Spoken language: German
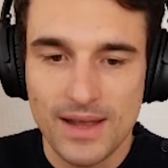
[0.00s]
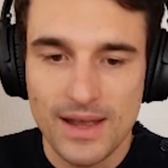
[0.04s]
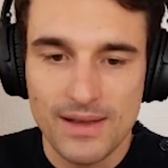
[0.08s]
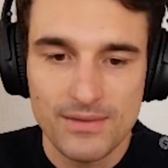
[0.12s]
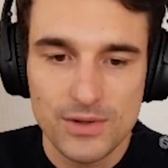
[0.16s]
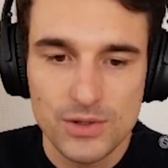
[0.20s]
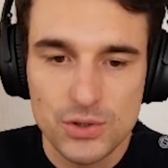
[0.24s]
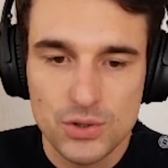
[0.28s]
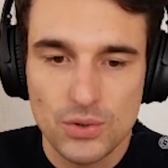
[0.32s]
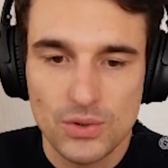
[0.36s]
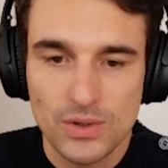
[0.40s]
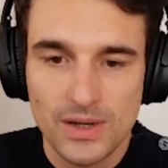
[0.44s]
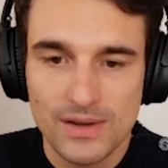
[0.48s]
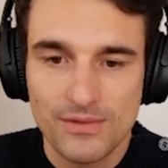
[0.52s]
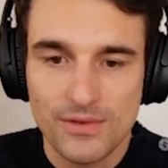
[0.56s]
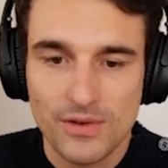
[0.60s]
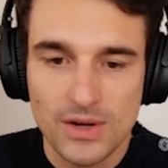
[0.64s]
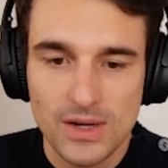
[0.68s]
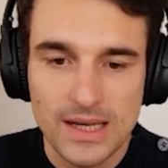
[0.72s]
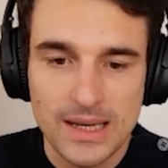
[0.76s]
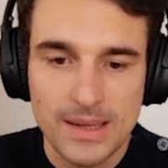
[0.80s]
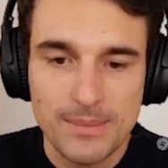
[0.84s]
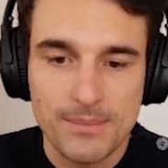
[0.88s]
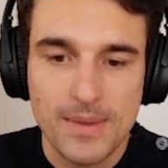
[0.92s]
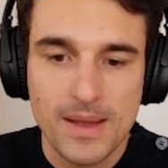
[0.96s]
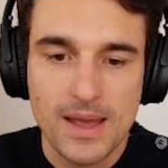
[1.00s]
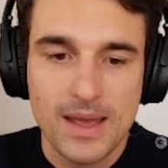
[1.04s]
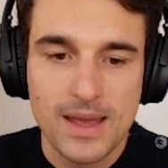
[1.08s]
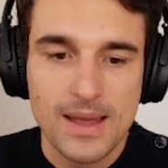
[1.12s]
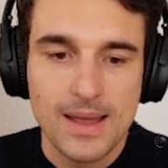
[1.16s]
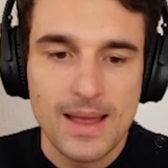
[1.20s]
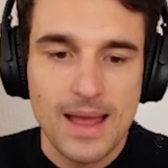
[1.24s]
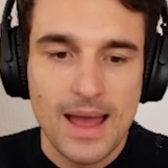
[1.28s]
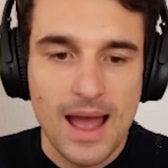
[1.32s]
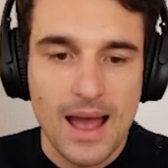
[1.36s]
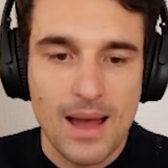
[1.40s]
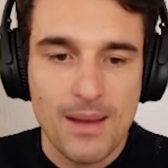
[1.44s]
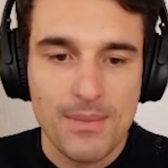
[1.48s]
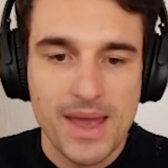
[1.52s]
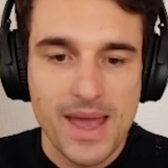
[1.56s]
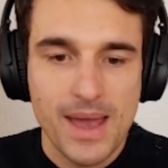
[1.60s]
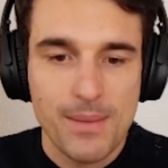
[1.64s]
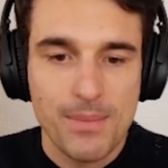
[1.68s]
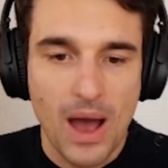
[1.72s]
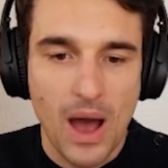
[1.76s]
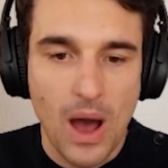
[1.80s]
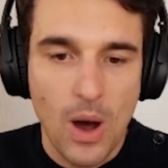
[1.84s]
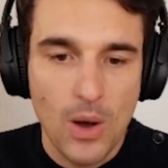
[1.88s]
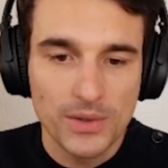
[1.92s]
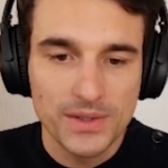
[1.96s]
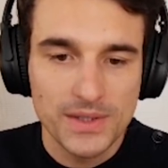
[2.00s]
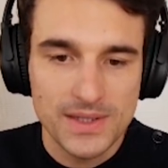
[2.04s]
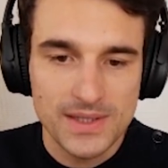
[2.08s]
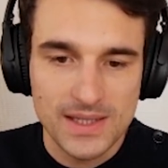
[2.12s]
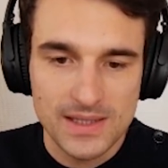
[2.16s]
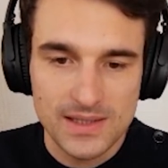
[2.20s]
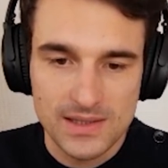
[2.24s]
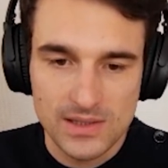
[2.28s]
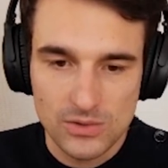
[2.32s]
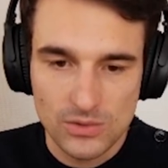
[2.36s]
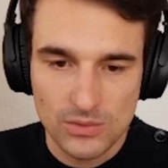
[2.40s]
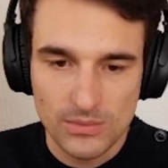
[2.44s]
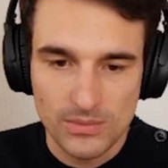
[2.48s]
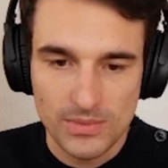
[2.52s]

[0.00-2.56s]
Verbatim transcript: er will schon davon leben, aber er braucht es jetzt nicht